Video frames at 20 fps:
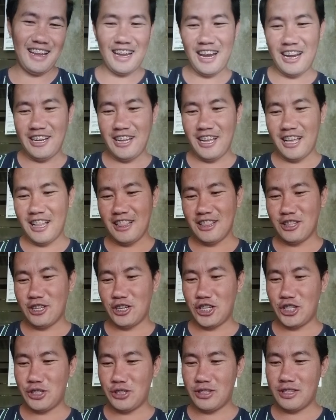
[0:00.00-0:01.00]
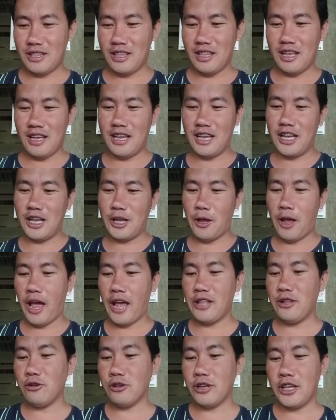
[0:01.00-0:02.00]
HDL, uh,
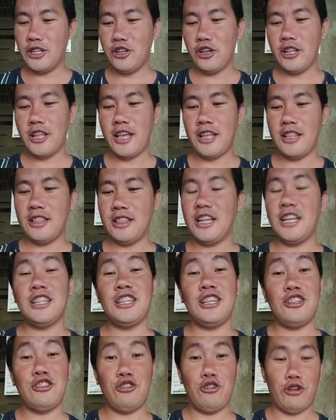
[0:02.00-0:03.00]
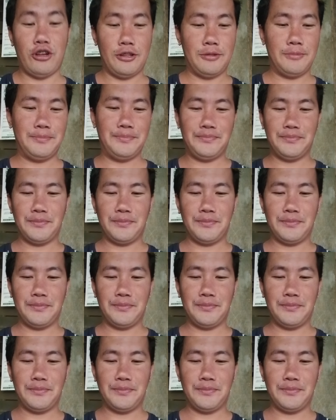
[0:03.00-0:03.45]
hydroquinone and tretinion.